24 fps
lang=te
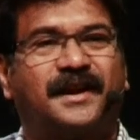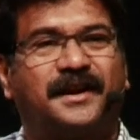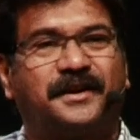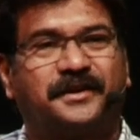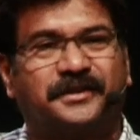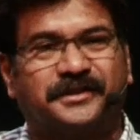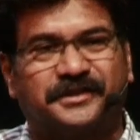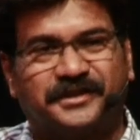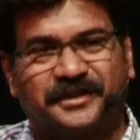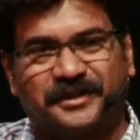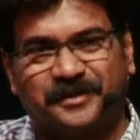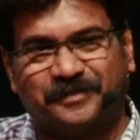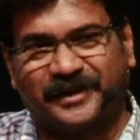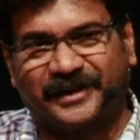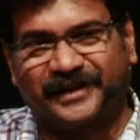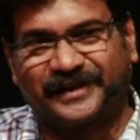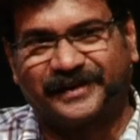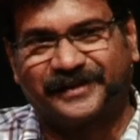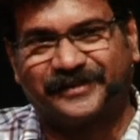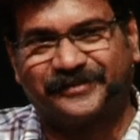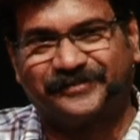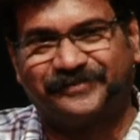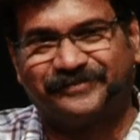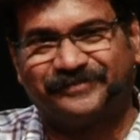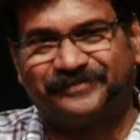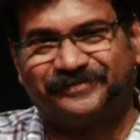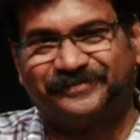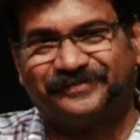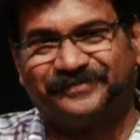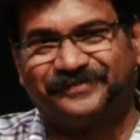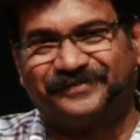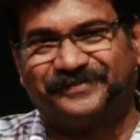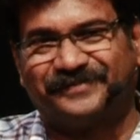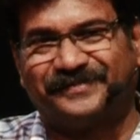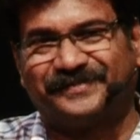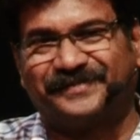కార్డు వచ్చింది మనకి
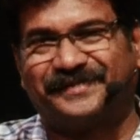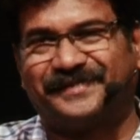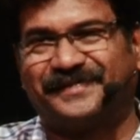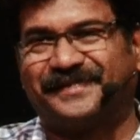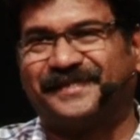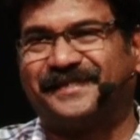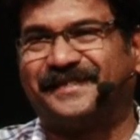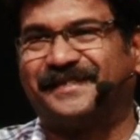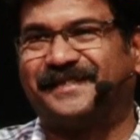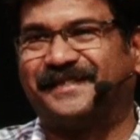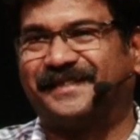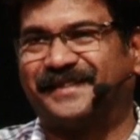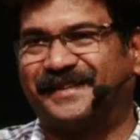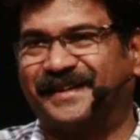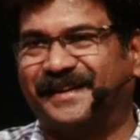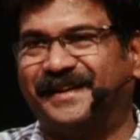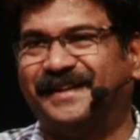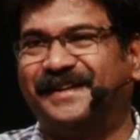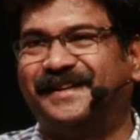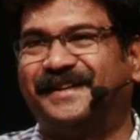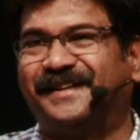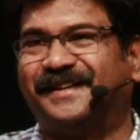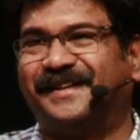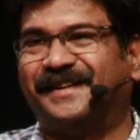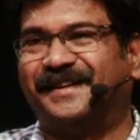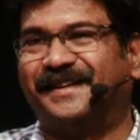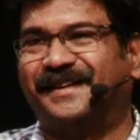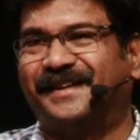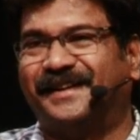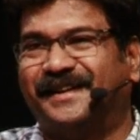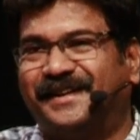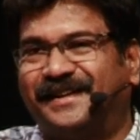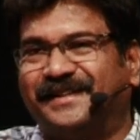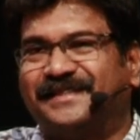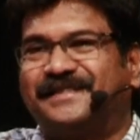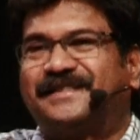రైట్
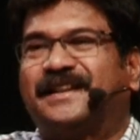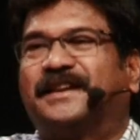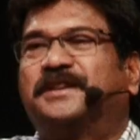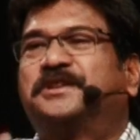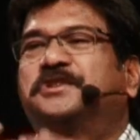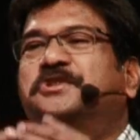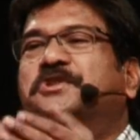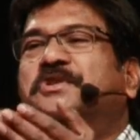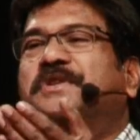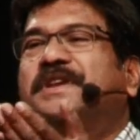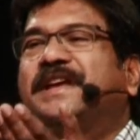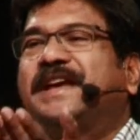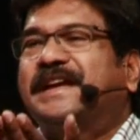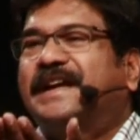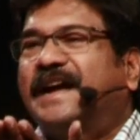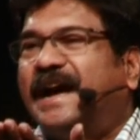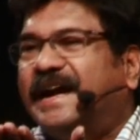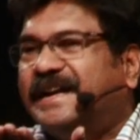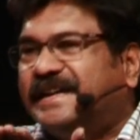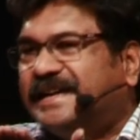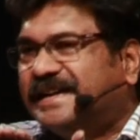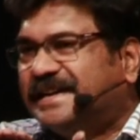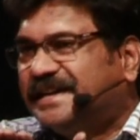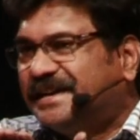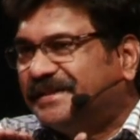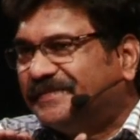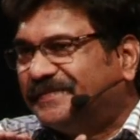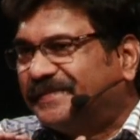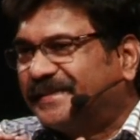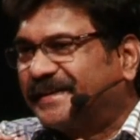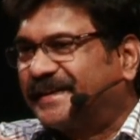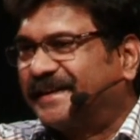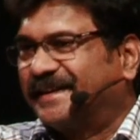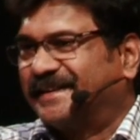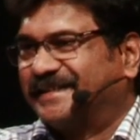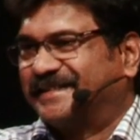ఇట్ ఈస్ దట్ యునీక్
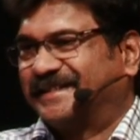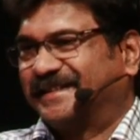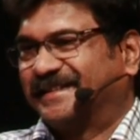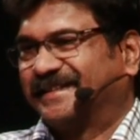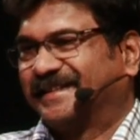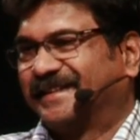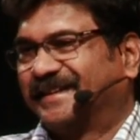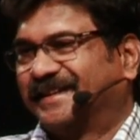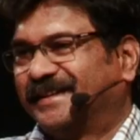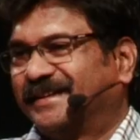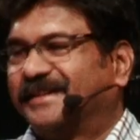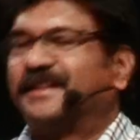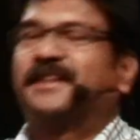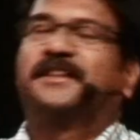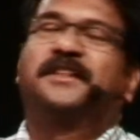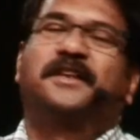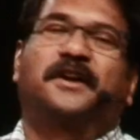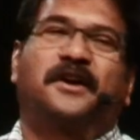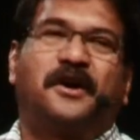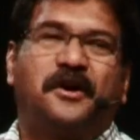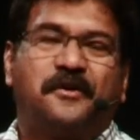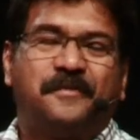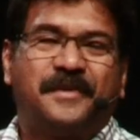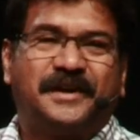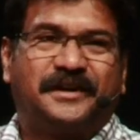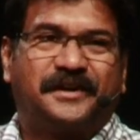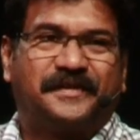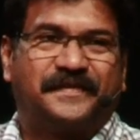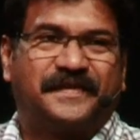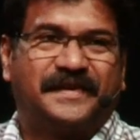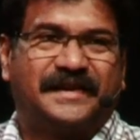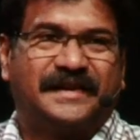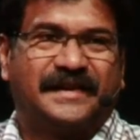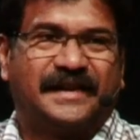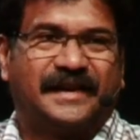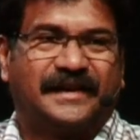ఐడెంటిఫికేషన్ దట్ ద గవర్నమెంట్
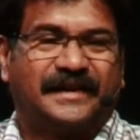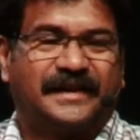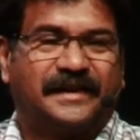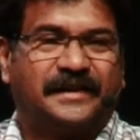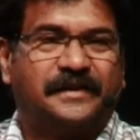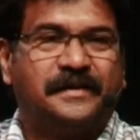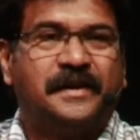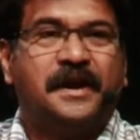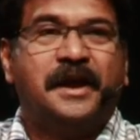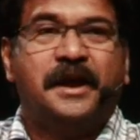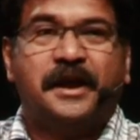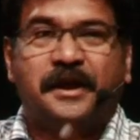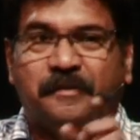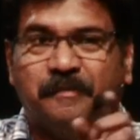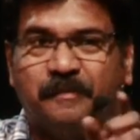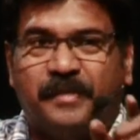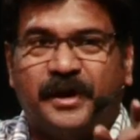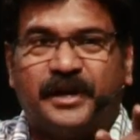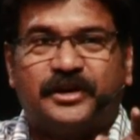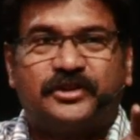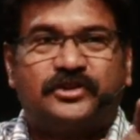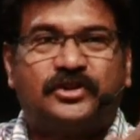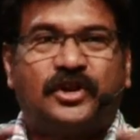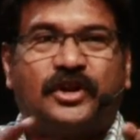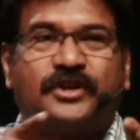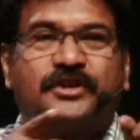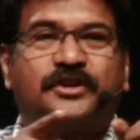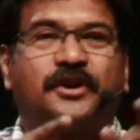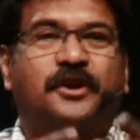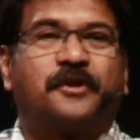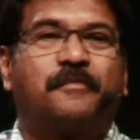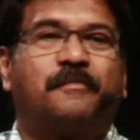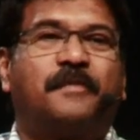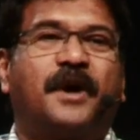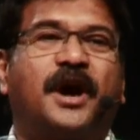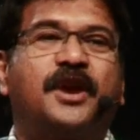ఆఫ్ ఇండియా గేవ్ బేస్డ్ ఆన్
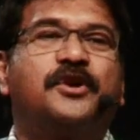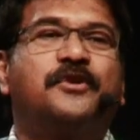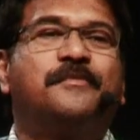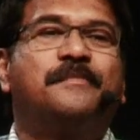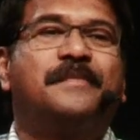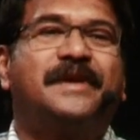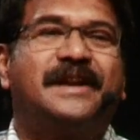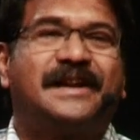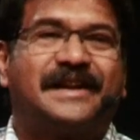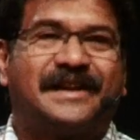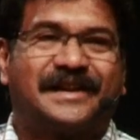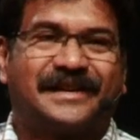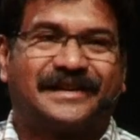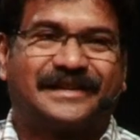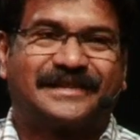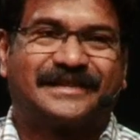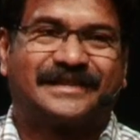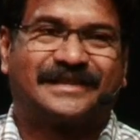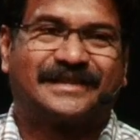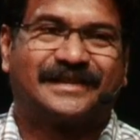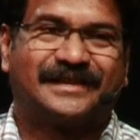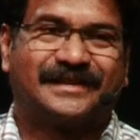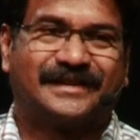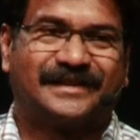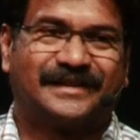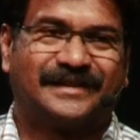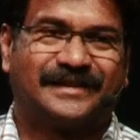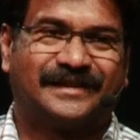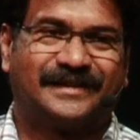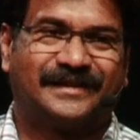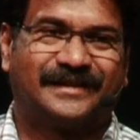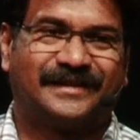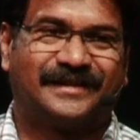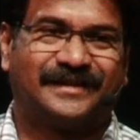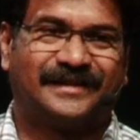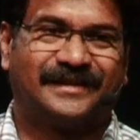యువర్ బయోమెట్రిక్స్
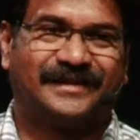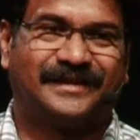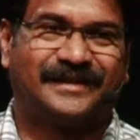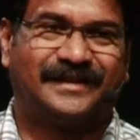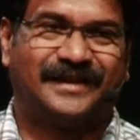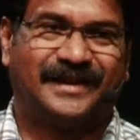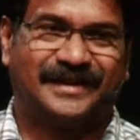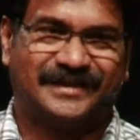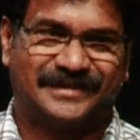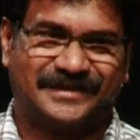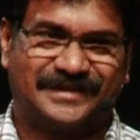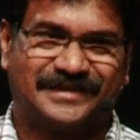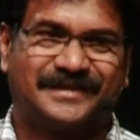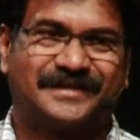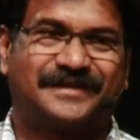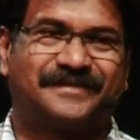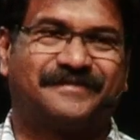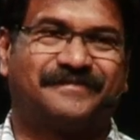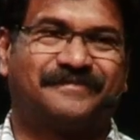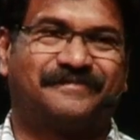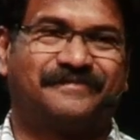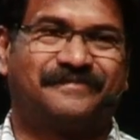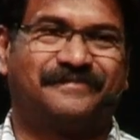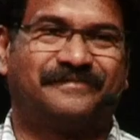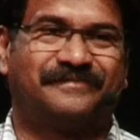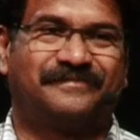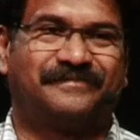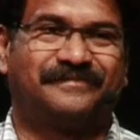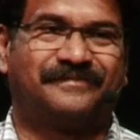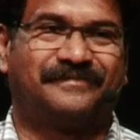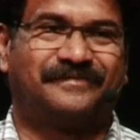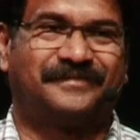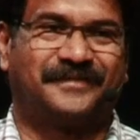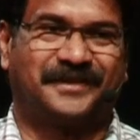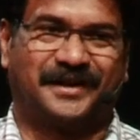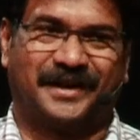టెస్ట్
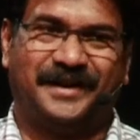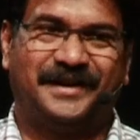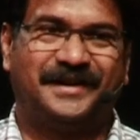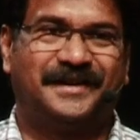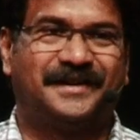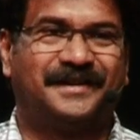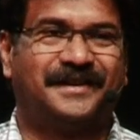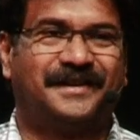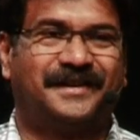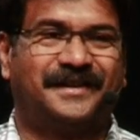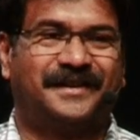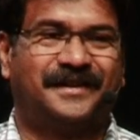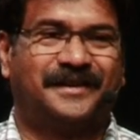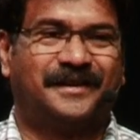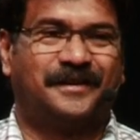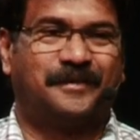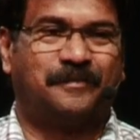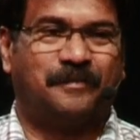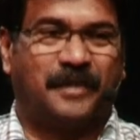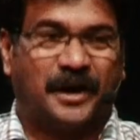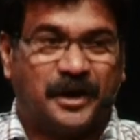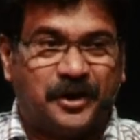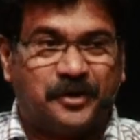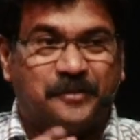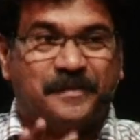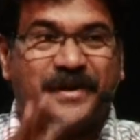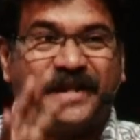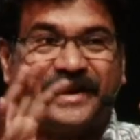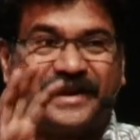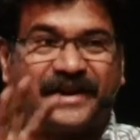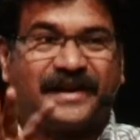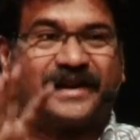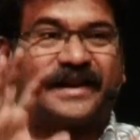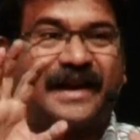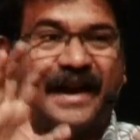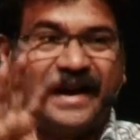రైట్
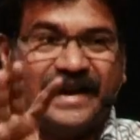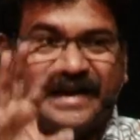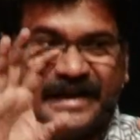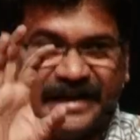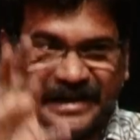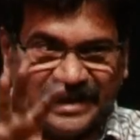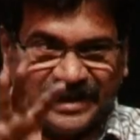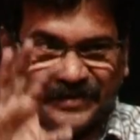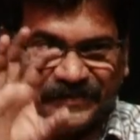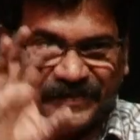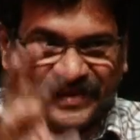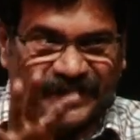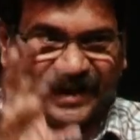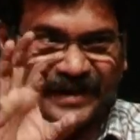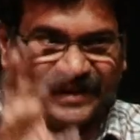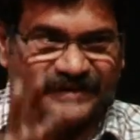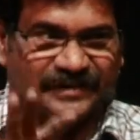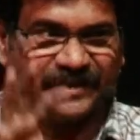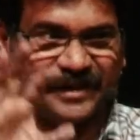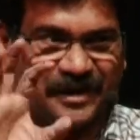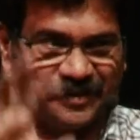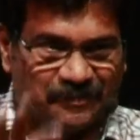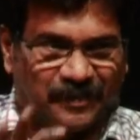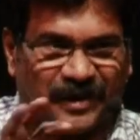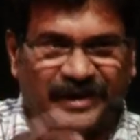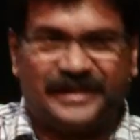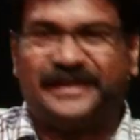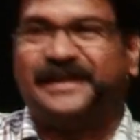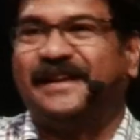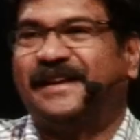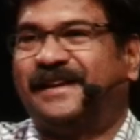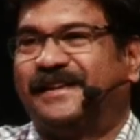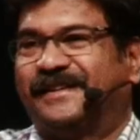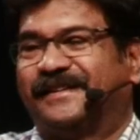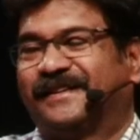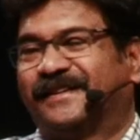బయోమెట్రిక్ ఐడెంటిఫికేషన్ని
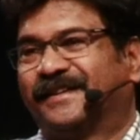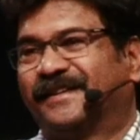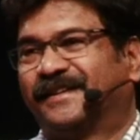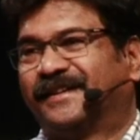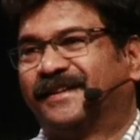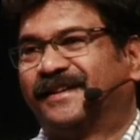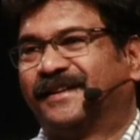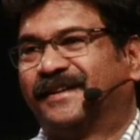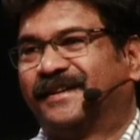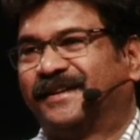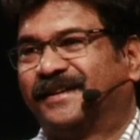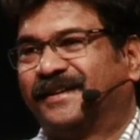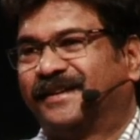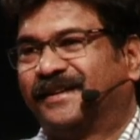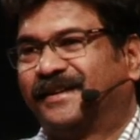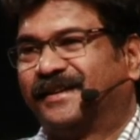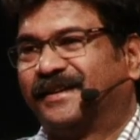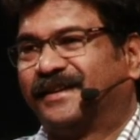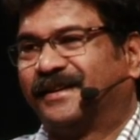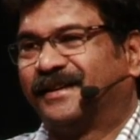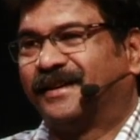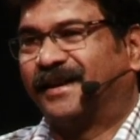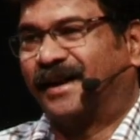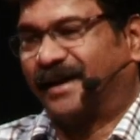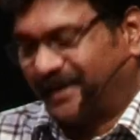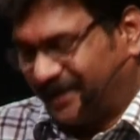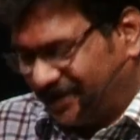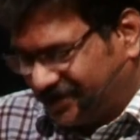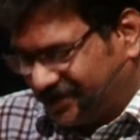బట్టి అక్కడ